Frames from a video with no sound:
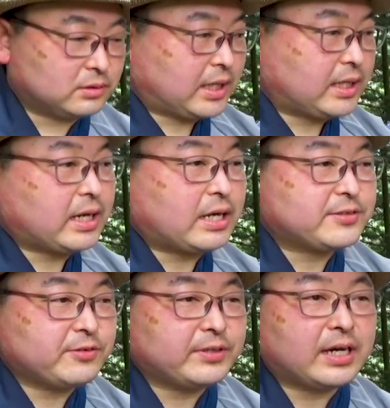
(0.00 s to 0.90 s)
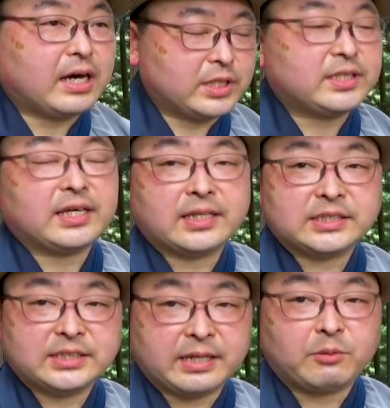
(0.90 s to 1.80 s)
武田勝頼が生きてい
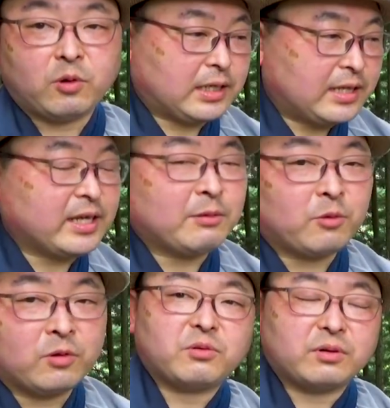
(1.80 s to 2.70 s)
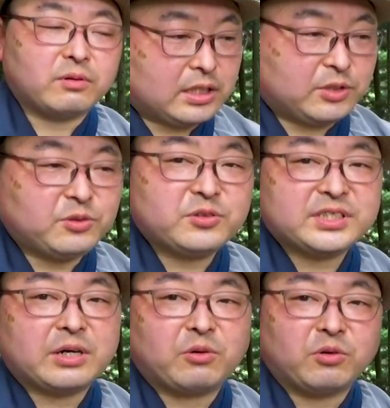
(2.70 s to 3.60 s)
た時代も現代も人同
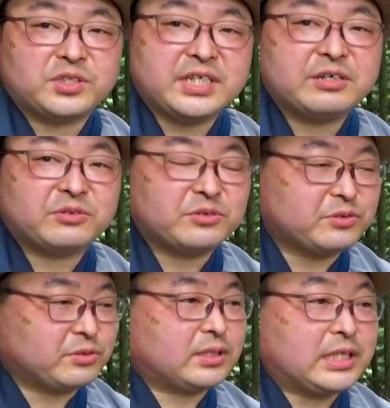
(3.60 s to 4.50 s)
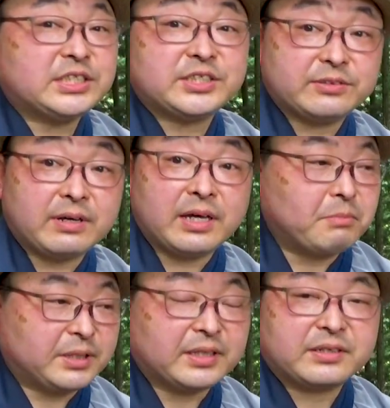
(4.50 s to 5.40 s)
士が殺し合うという現実は
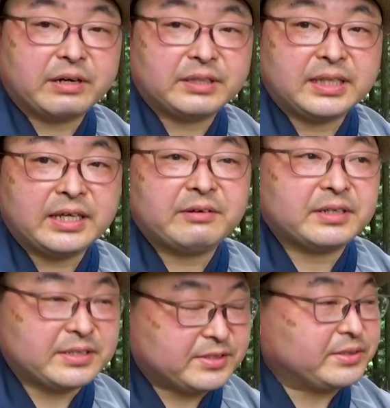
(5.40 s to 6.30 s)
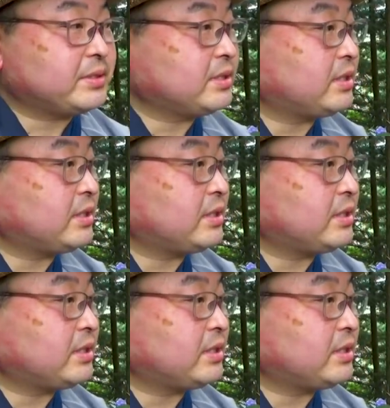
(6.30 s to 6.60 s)
全く変わってないわけです。